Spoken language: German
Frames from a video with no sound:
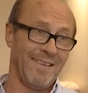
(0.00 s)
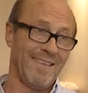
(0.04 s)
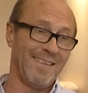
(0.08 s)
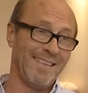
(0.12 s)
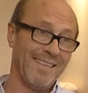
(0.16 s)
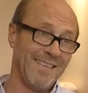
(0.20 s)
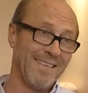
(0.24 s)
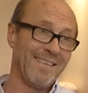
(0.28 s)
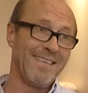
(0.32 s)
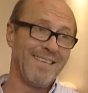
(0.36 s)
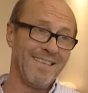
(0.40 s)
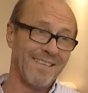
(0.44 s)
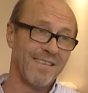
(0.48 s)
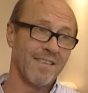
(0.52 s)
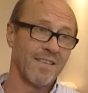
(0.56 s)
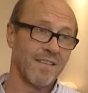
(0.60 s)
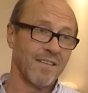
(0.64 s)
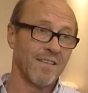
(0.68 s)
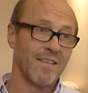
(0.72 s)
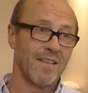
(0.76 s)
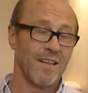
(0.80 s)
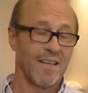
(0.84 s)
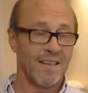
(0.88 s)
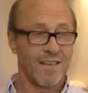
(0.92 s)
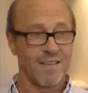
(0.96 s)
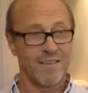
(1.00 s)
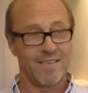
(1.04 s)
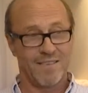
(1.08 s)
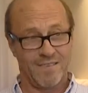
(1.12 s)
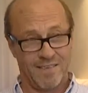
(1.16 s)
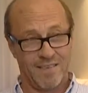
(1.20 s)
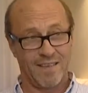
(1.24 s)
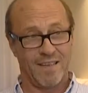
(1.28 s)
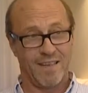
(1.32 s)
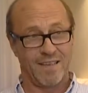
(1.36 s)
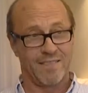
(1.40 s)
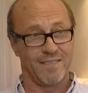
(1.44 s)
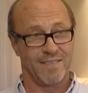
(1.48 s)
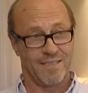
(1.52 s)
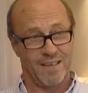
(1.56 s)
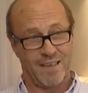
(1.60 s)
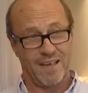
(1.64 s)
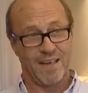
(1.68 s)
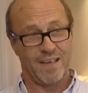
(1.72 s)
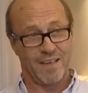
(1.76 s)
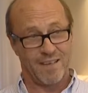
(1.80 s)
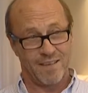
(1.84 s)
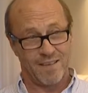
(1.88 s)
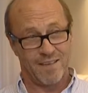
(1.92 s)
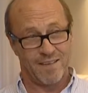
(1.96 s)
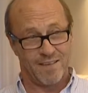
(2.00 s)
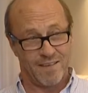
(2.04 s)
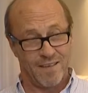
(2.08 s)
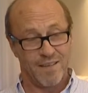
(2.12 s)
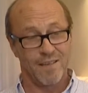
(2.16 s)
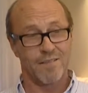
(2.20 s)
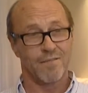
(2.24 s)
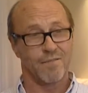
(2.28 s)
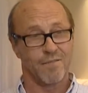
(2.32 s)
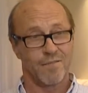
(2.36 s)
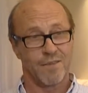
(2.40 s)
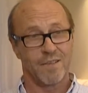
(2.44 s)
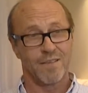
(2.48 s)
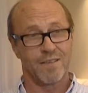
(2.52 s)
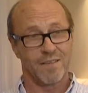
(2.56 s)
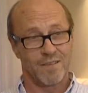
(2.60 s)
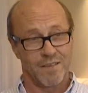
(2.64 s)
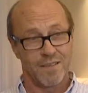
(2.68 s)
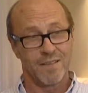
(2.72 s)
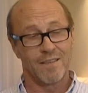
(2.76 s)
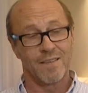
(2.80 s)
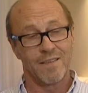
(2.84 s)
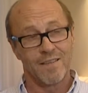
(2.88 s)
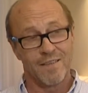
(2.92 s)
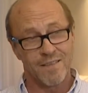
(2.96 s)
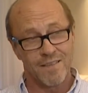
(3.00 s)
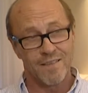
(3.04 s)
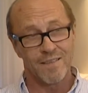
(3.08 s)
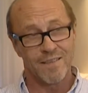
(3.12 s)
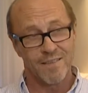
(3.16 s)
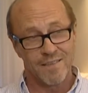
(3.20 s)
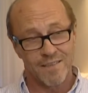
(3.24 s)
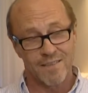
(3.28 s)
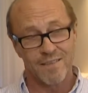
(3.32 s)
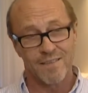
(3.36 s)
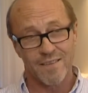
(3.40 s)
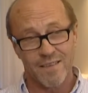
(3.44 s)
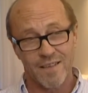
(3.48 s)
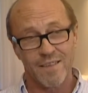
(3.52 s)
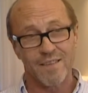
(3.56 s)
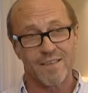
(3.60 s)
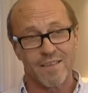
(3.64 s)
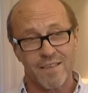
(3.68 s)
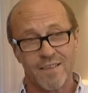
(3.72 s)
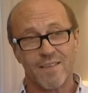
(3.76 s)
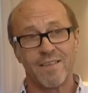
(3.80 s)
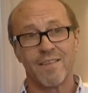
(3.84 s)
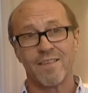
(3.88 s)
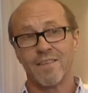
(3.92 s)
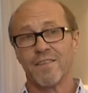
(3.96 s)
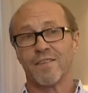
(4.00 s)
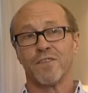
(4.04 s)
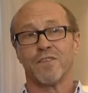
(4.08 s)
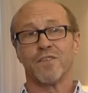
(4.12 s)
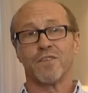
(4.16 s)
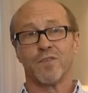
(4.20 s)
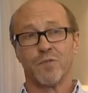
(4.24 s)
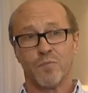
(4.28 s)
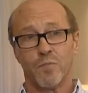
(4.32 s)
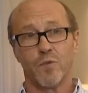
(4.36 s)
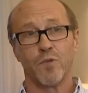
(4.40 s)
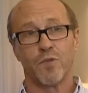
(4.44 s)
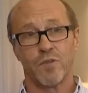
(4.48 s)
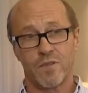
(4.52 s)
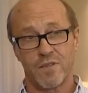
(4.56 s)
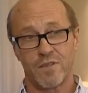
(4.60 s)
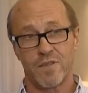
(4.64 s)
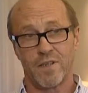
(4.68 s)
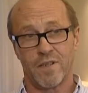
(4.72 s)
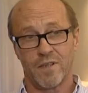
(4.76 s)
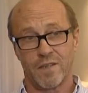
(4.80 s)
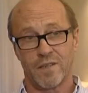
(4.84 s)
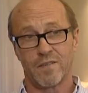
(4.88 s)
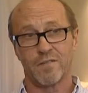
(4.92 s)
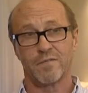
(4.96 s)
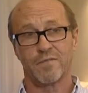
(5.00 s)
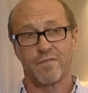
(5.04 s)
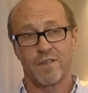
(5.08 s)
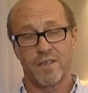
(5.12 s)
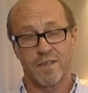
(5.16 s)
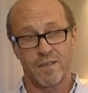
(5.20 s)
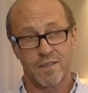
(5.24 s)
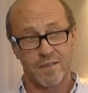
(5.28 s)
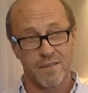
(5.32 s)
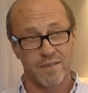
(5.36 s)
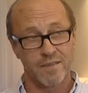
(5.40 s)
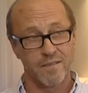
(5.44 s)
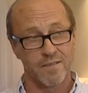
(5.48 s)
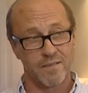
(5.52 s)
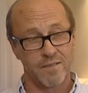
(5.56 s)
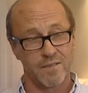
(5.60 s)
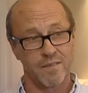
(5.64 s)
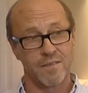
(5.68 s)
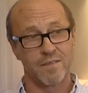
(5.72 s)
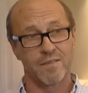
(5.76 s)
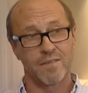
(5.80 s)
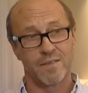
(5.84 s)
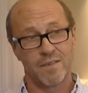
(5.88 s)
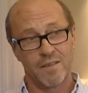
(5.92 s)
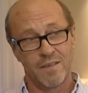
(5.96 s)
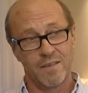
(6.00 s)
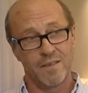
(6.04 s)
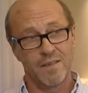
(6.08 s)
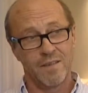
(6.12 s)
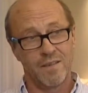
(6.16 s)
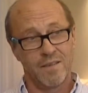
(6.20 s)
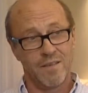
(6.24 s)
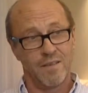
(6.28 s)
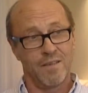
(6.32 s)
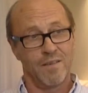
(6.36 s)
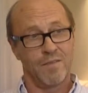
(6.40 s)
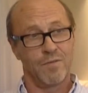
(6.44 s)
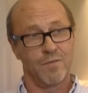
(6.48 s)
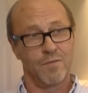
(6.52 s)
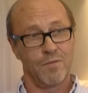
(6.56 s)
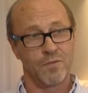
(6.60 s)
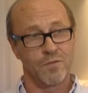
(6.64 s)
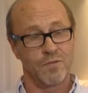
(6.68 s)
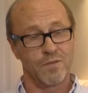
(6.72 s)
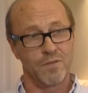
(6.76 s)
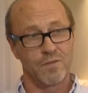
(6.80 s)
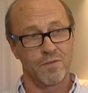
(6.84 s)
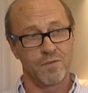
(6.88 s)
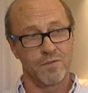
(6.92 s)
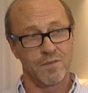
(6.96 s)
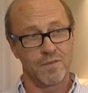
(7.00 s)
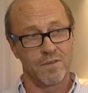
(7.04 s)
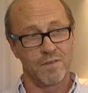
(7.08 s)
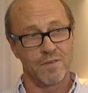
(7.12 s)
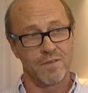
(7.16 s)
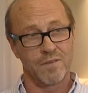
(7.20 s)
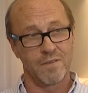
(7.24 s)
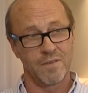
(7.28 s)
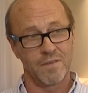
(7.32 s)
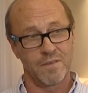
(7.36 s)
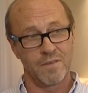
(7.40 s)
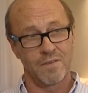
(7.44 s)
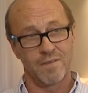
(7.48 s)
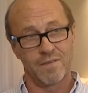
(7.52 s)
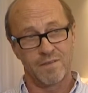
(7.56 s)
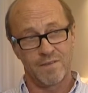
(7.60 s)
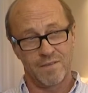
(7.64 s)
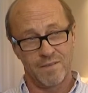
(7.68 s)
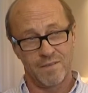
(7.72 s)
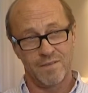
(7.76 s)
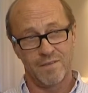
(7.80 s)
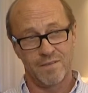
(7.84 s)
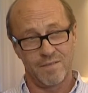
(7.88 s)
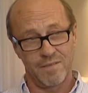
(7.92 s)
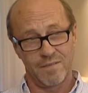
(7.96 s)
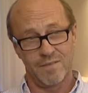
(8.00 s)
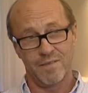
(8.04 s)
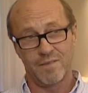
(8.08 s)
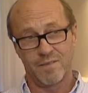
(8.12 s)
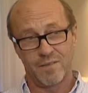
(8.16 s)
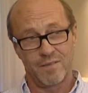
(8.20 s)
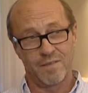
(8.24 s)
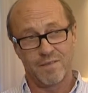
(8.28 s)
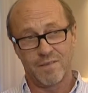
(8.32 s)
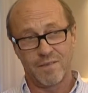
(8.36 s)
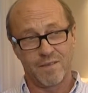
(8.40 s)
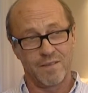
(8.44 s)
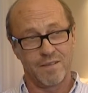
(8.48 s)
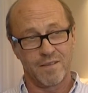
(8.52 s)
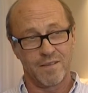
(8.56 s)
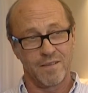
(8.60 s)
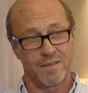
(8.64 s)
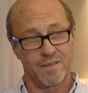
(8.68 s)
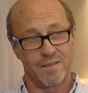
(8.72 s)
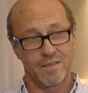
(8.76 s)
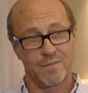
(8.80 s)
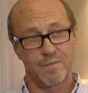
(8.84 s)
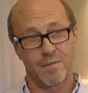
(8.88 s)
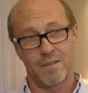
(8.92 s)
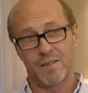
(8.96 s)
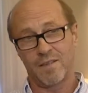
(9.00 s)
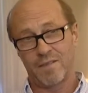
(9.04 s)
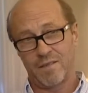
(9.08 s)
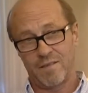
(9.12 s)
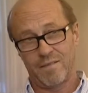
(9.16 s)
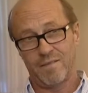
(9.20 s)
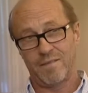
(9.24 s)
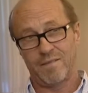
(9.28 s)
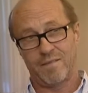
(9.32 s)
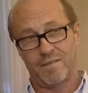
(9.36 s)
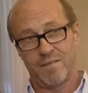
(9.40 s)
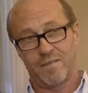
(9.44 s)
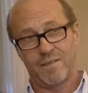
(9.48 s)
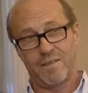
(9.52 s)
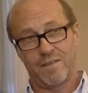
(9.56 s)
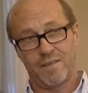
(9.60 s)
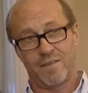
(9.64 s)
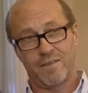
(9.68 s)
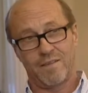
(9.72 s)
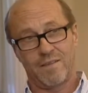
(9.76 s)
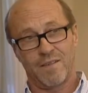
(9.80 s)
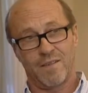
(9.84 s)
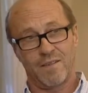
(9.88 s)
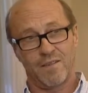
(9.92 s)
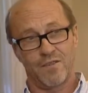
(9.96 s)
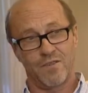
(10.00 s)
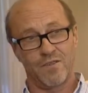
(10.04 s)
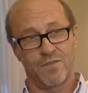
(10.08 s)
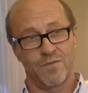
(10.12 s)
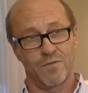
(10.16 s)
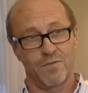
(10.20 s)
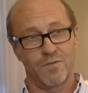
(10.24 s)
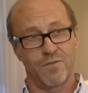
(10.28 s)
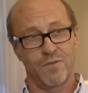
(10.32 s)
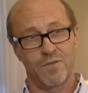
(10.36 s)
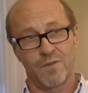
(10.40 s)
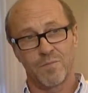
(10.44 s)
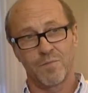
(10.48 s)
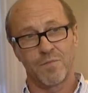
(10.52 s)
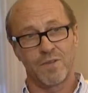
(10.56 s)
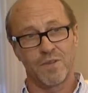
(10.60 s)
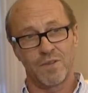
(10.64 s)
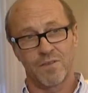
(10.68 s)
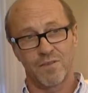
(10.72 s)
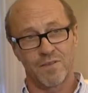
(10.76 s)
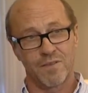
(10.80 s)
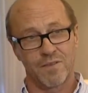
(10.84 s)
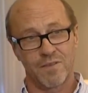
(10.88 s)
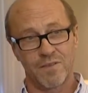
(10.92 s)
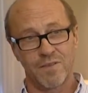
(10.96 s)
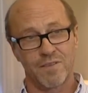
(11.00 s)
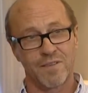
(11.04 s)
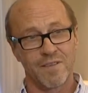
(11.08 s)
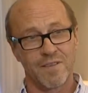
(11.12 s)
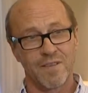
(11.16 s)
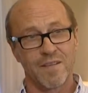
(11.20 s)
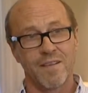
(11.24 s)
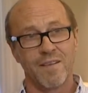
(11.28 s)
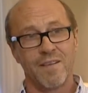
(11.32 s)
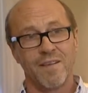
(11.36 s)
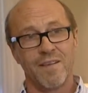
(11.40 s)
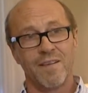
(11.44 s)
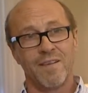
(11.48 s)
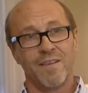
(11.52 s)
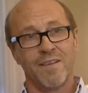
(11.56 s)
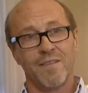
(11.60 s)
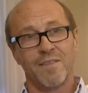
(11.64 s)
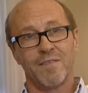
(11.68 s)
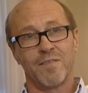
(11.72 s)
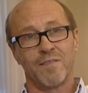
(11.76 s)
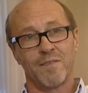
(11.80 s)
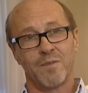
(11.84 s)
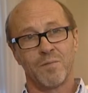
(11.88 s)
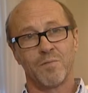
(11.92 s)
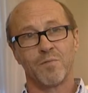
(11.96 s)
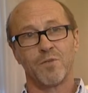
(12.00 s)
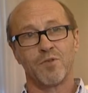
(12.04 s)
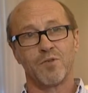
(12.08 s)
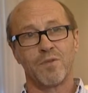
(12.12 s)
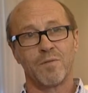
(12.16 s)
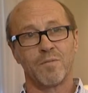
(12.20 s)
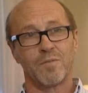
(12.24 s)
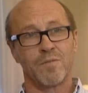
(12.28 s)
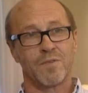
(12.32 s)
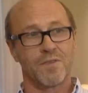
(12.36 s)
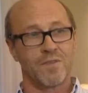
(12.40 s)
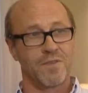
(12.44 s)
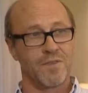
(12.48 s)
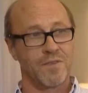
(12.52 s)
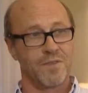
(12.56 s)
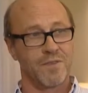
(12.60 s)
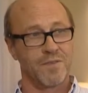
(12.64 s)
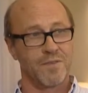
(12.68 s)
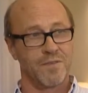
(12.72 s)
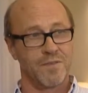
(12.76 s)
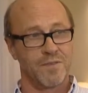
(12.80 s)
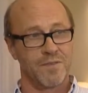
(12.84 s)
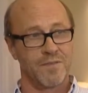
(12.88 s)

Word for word: in dieser Nacht, eigentlich hätten wir in dieser Nacht in ihren Geburtstag gefeiert und wusste nun, sie sitzt oder liegt jetzt zwei Etagen unter mir und wird bestimmt äh,